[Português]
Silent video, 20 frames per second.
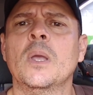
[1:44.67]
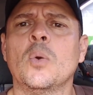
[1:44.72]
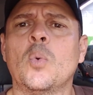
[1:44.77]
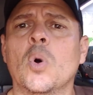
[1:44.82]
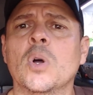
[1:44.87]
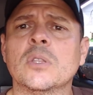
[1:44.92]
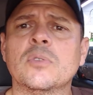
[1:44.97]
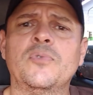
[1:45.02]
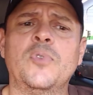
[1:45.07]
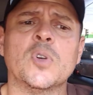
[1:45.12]

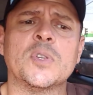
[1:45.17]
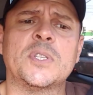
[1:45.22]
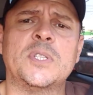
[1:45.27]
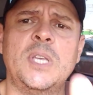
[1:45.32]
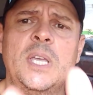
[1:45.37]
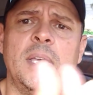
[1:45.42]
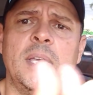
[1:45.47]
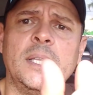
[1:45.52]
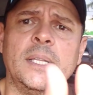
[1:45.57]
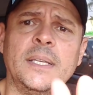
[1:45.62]
Quando
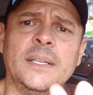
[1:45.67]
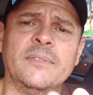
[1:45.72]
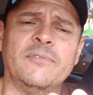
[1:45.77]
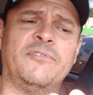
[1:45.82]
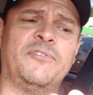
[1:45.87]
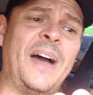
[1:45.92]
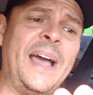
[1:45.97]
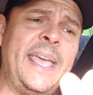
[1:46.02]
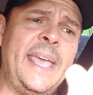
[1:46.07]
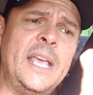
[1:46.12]
você
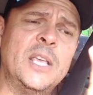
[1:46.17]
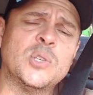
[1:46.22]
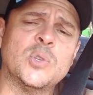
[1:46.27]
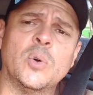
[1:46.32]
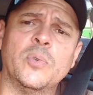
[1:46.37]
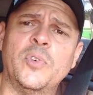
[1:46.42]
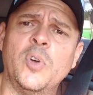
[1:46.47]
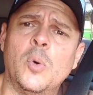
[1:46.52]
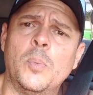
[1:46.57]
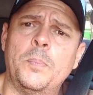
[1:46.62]
vai
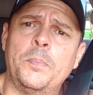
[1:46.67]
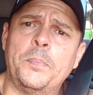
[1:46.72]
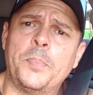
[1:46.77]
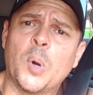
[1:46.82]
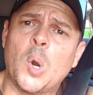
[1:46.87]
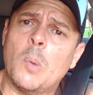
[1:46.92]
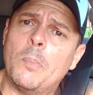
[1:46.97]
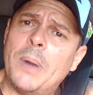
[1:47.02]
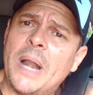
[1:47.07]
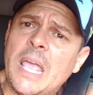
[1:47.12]
resolver o
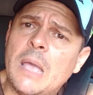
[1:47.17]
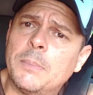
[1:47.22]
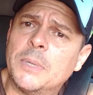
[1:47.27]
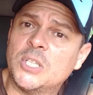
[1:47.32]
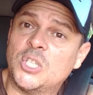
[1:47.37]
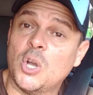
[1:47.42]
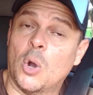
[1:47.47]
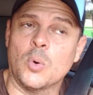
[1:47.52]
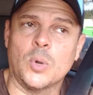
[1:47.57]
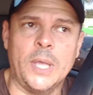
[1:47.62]
problema
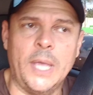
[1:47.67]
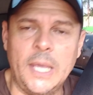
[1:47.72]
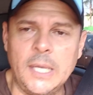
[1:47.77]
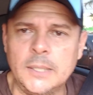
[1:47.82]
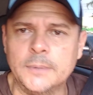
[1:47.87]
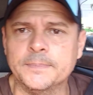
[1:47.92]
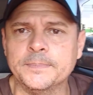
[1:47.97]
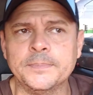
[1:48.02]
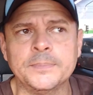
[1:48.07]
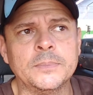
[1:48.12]
de
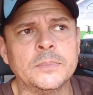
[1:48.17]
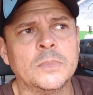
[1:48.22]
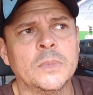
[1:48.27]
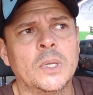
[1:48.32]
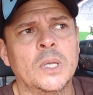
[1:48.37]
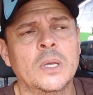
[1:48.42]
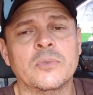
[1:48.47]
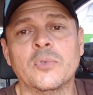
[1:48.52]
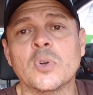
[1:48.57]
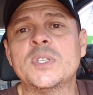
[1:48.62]
alguém,
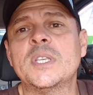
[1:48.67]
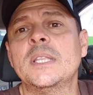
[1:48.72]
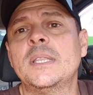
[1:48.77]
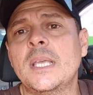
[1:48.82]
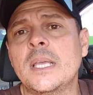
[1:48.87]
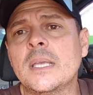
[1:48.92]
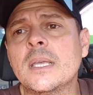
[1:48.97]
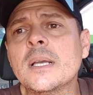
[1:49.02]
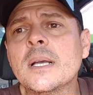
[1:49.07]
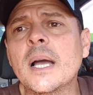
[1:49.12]
você
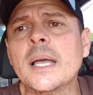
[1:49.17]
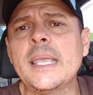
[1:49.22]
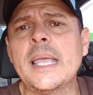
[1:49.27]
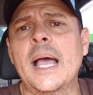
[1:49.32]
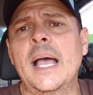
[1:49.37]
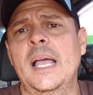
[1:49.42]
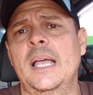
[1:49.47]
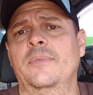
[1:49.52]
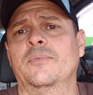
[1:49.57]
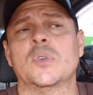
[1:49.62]
tem que
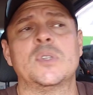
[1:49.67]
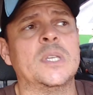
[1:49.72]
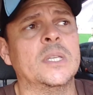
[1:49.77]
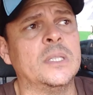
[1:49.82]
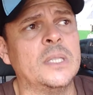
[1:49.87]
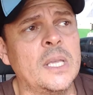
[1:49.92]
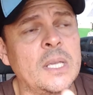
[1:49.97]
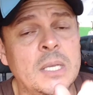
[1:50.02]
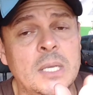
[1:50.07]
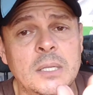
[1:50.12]
ganhar, você
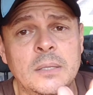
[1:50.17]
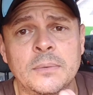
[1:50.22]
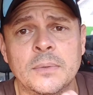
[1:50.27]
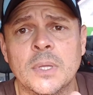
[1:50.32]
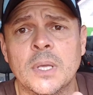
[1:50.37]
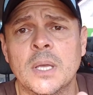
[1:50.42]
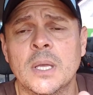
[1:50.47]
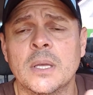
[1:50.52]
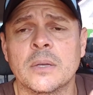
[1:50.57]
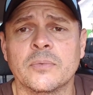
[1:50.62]
tem que
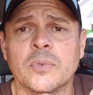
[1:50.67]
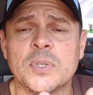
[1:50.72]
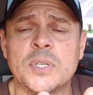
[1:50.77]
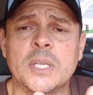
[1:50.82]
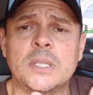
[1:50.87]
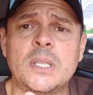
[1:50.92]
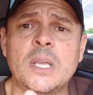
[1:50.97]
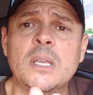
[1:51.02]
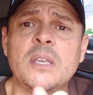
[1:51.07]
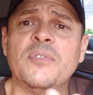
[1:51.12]

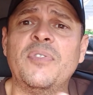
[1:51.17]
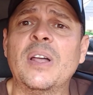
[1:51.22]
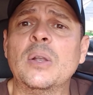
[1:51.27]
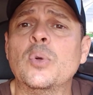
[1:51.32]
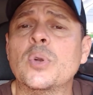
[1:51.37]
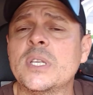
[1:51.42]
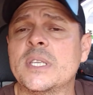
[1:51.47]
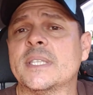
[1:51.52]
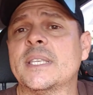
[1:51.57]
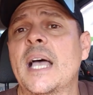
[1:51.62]
você tem que
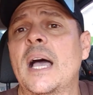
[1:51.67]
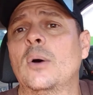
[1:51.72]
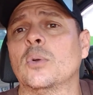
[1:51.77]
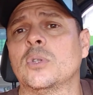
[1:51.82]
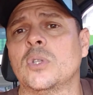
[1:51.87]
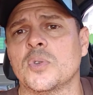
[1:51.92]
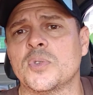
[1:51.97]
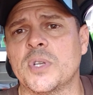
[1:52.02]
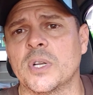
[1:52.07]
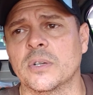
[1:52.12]
valorizar o
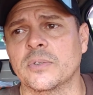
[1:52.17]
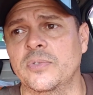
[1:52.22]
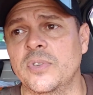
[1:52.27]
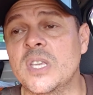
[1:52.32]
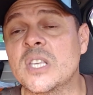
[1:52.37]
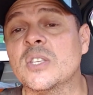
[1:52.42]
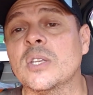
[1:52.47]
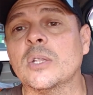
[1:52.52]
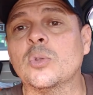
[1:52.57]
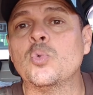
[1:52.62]
teu
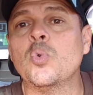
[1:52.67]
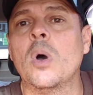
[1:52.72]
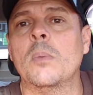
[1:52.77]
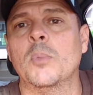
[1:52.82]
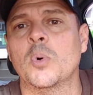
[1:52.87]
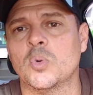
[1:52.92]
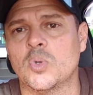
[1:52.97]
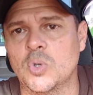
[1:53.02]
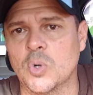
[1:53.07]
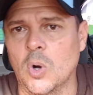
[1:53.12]
serviço, a tua
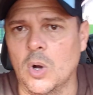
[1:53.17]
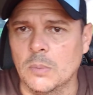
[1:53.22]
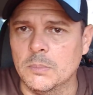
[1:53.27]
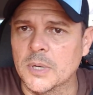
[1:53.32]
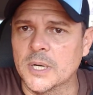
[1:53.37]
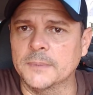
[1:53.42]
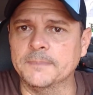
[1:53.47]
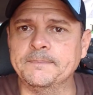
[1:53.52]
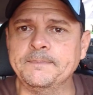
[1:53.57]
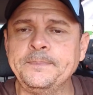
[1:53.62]
mão de
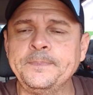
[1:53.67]
obra.